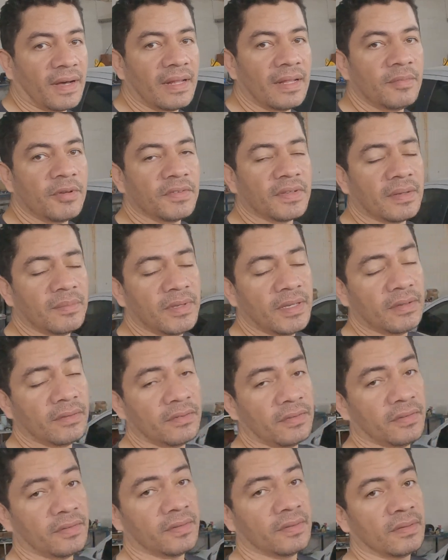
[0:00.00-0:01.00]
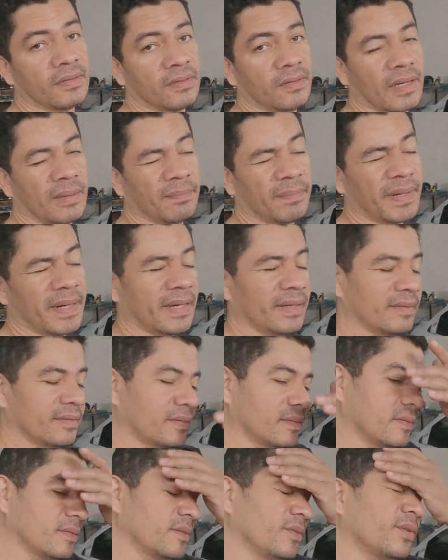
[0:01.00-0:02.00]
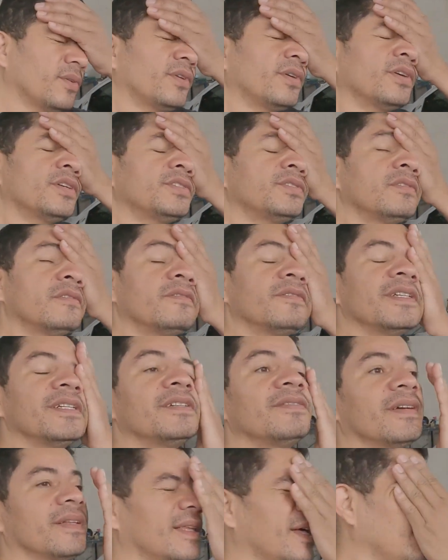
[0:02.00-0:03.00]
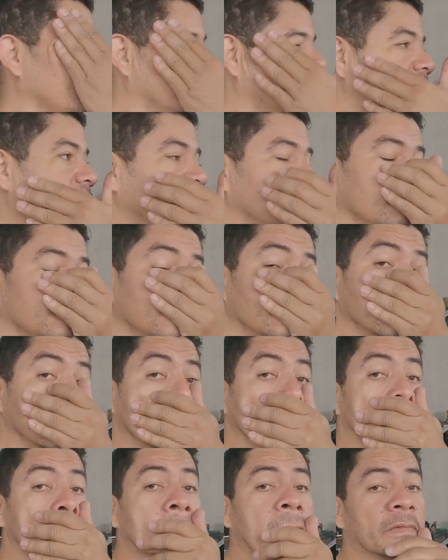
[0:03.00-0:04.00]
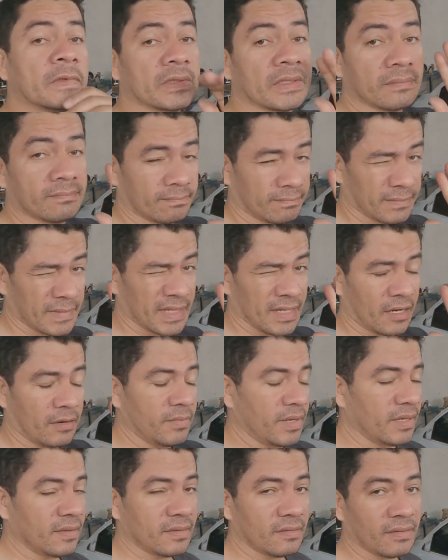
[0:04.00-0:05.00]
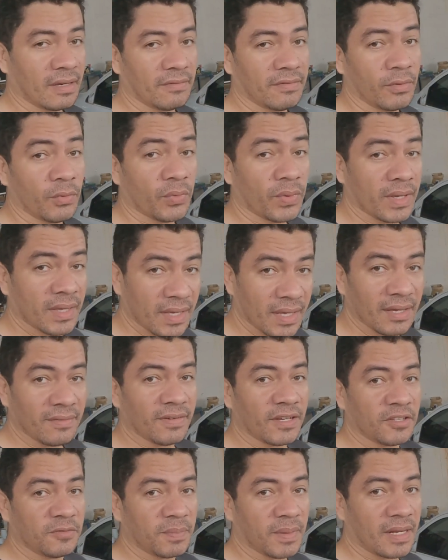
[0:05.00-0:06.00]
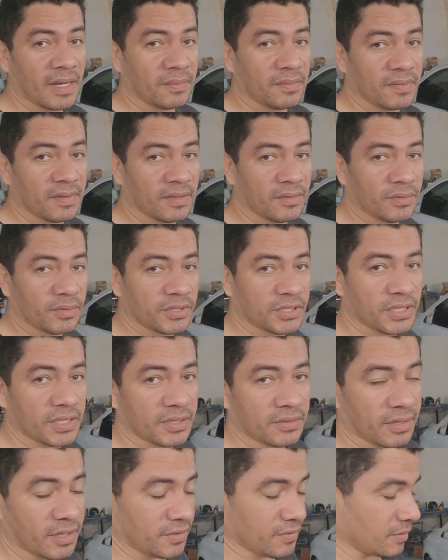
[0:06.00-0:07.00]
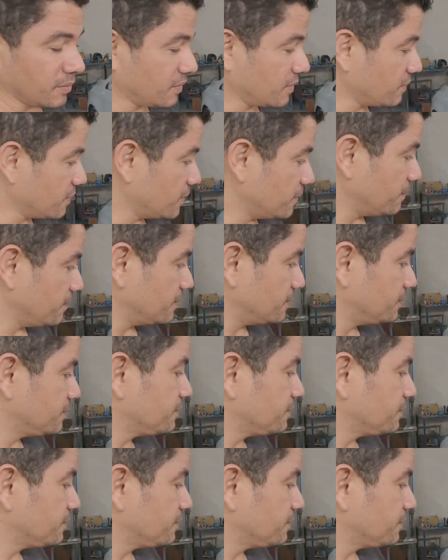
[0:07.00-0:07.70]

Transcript: Fala meus amigos, rapaz, hoje o vídeo vai estar tá bom, Calma aí que vocês vão ver o que, que vai esperar para vocês hoje aí, olha só para você ver.